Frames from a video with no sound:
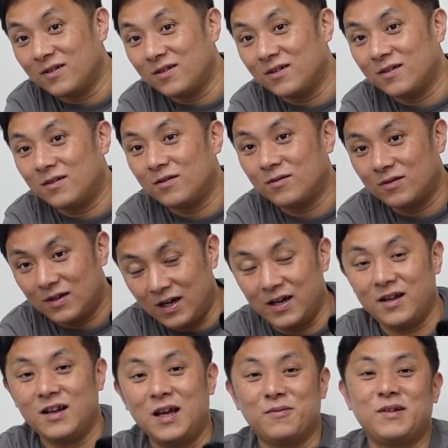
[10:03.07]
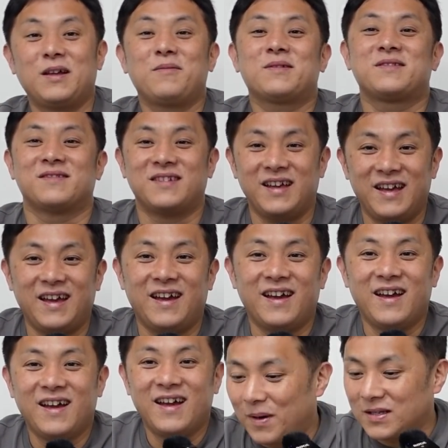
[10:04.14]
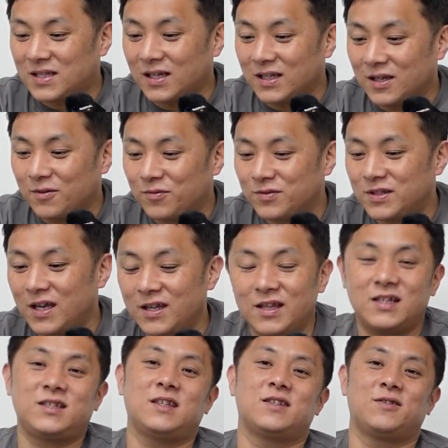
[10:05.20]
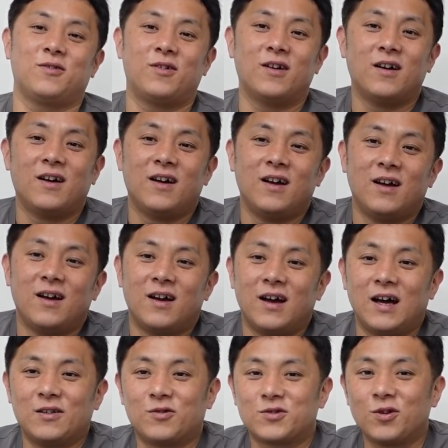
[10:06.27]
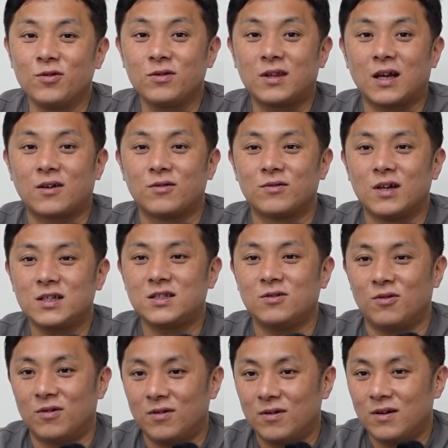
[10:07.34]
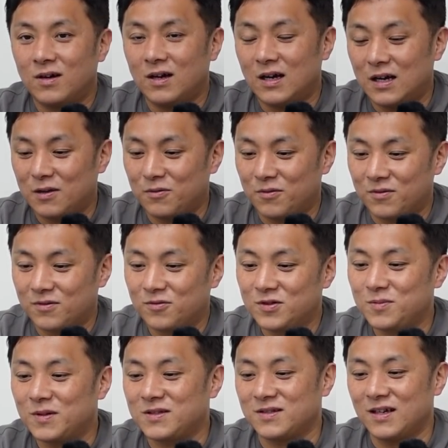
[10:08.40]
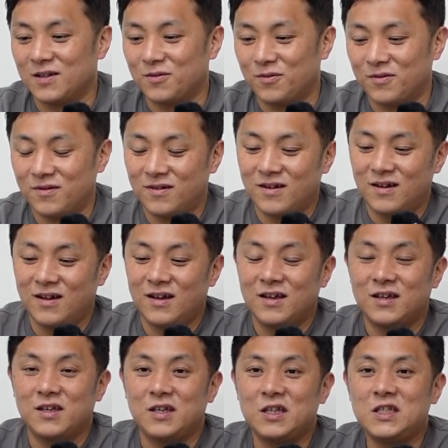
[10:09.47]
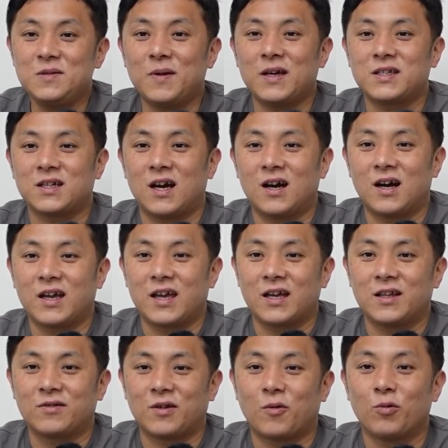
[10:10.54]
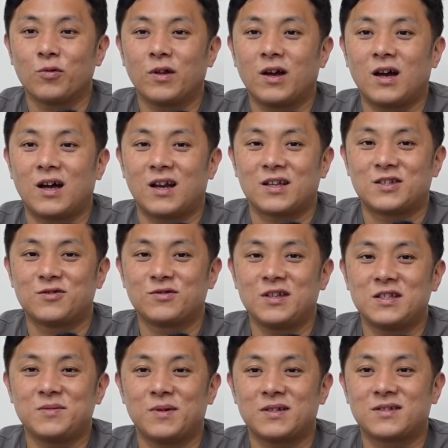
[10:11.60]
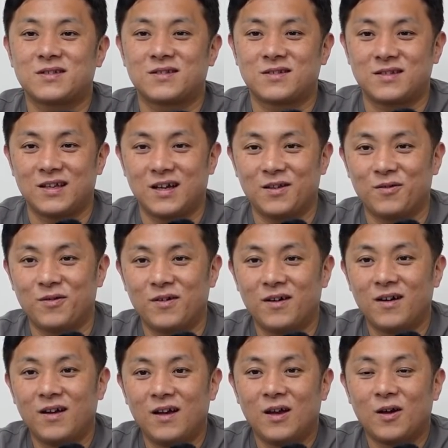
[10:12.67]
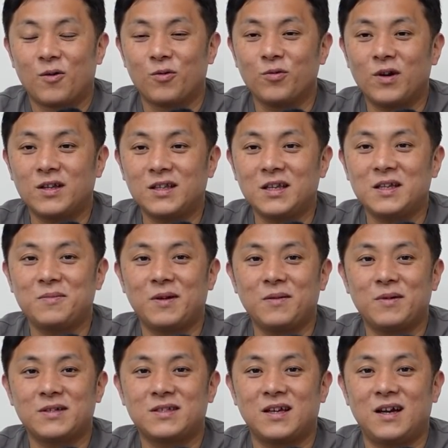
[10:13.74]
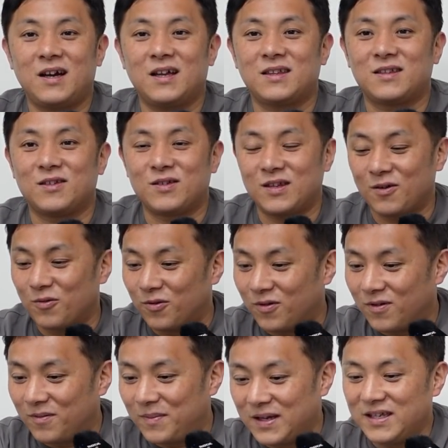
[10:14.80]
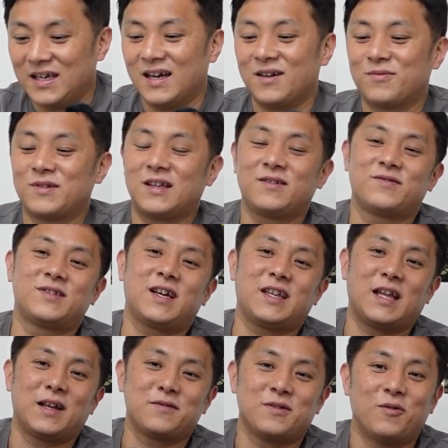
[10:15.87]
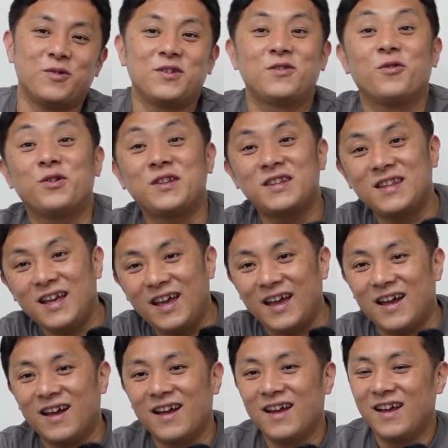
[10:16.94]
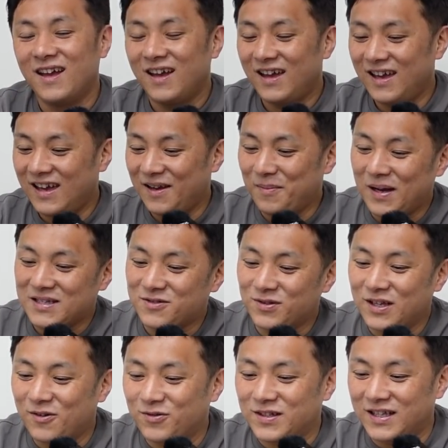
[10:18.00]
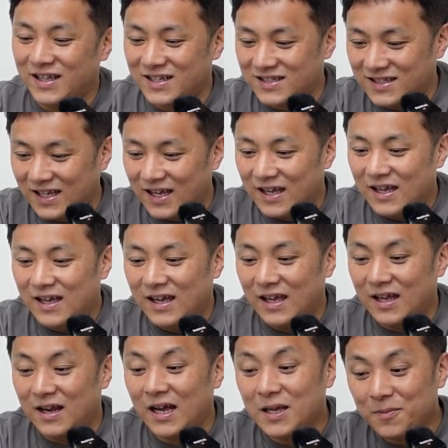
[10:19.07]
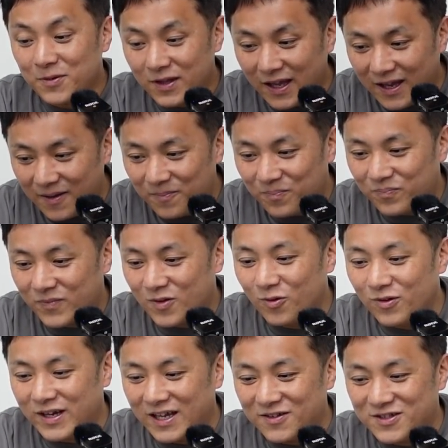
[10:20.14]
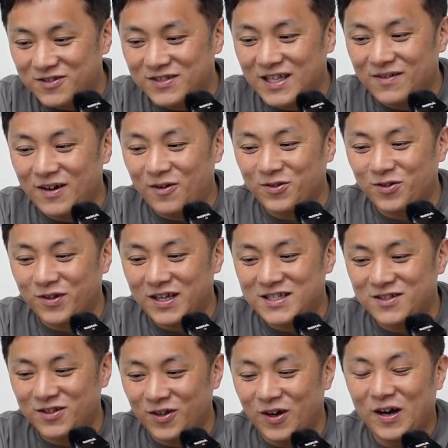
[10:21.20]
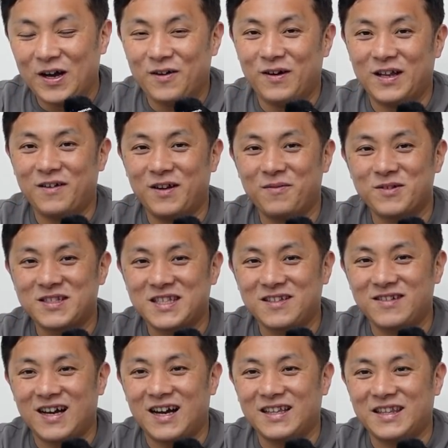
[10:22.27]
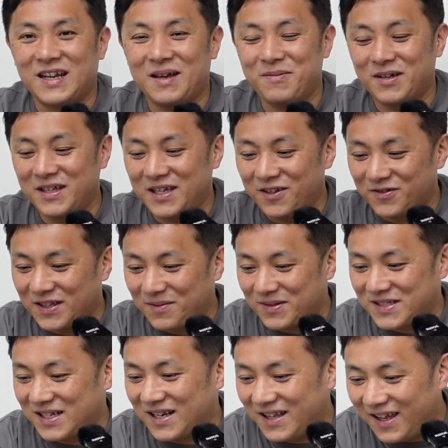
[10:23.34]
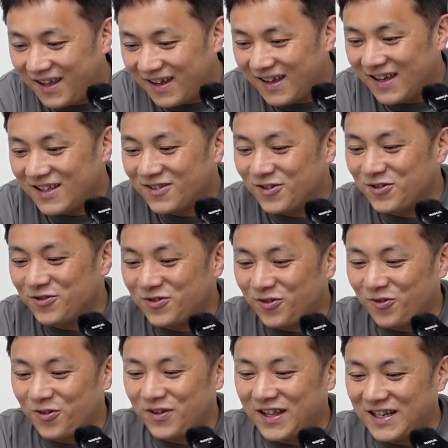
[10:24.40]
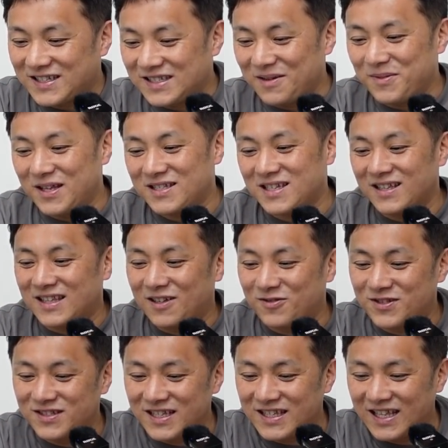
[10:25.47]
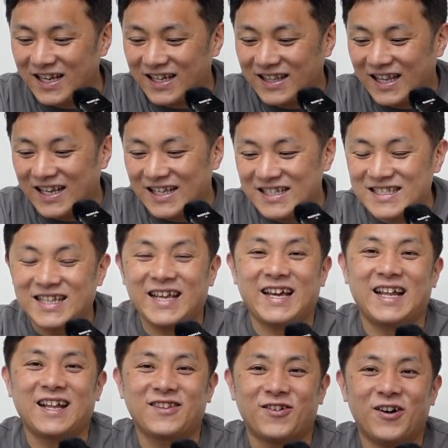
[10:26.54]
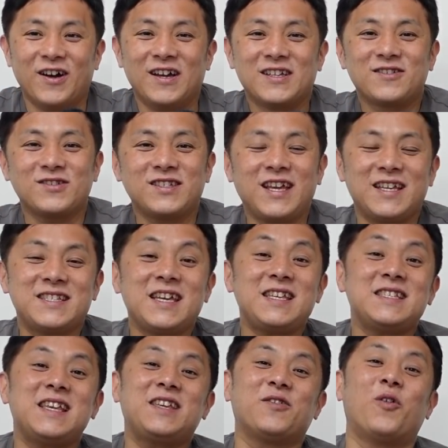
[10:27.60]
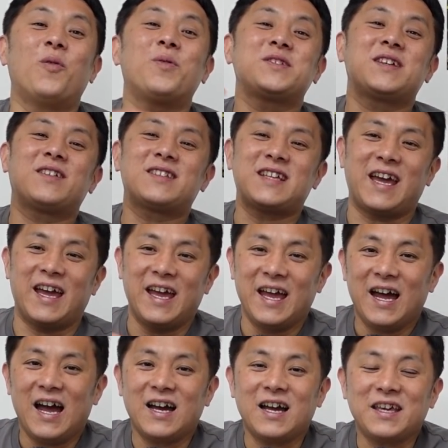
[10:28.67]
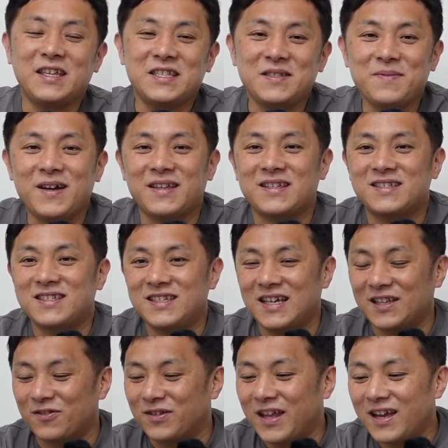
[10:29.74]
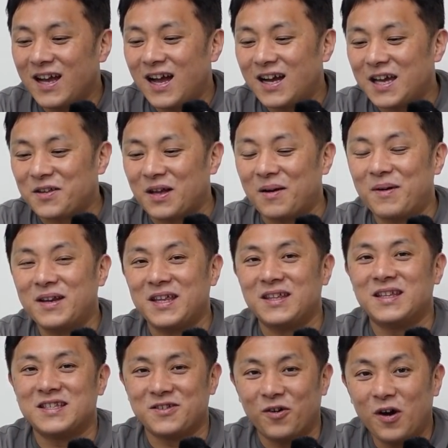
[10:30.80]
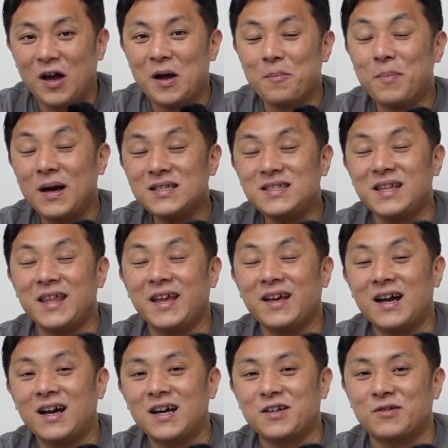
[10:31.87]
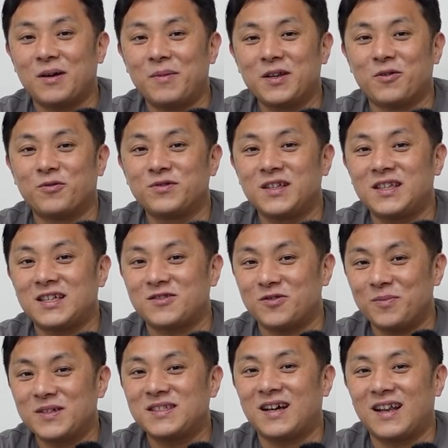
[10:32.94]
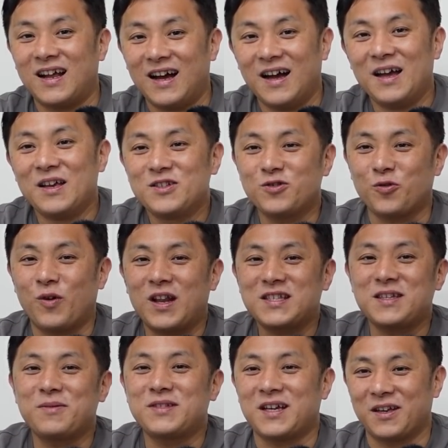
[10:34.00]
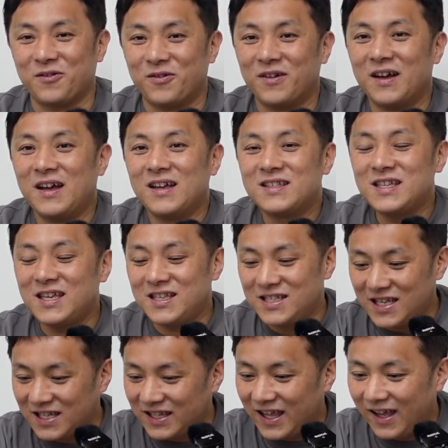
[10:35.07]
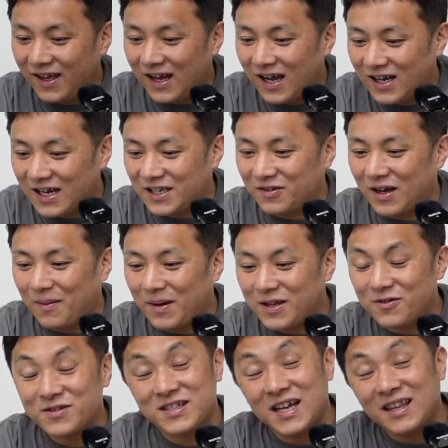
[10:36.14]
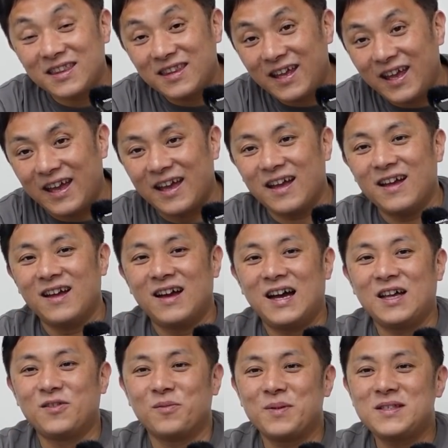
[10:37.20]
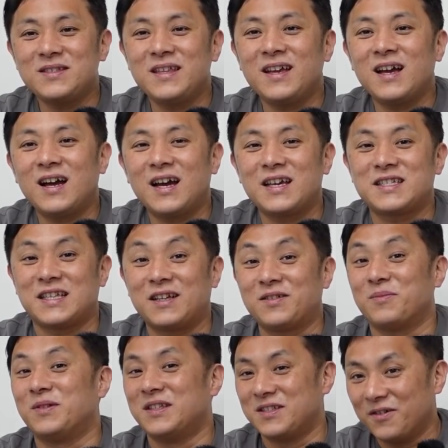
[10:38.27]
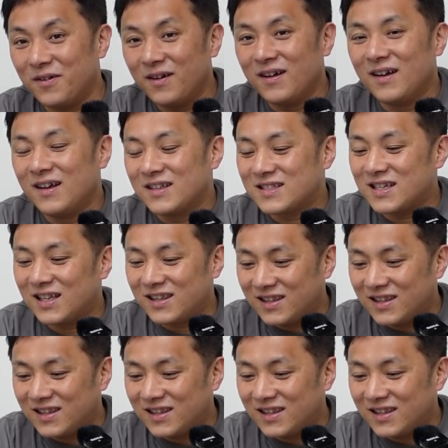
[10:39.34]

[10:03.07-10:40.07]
大丈夫です。はい。ライブでやりますんで、まさに不正なしですよ。あの、忖度なしの、あの、どうしますあの、1枚しかハガキがなくて、この中から抽選しますっつって、あの、この方に決まりましたって言って、こう、まあいいや、ふざけた話は置いといて、えー、まあそんなこんなでですね、えー、ライブで今回の抽選はお届けすると、我々もスキルが上がってライブができるようになりましたからね。というところでですね、皆さん楽しんでいただけたらいいんじゃないかなと。そして、ぜひぜひ応募してください。はがき1枚ですし、あの、年賀はがきの余りでいいんですよ。マジで年賀はがきの余りで送ってきた人いましたから、ちょっと笑っちゃいましたけど、ぜひぜひ年賀はがきの余りを使って、あの別に年間はがきじゃなくてもいいんですよ。使っ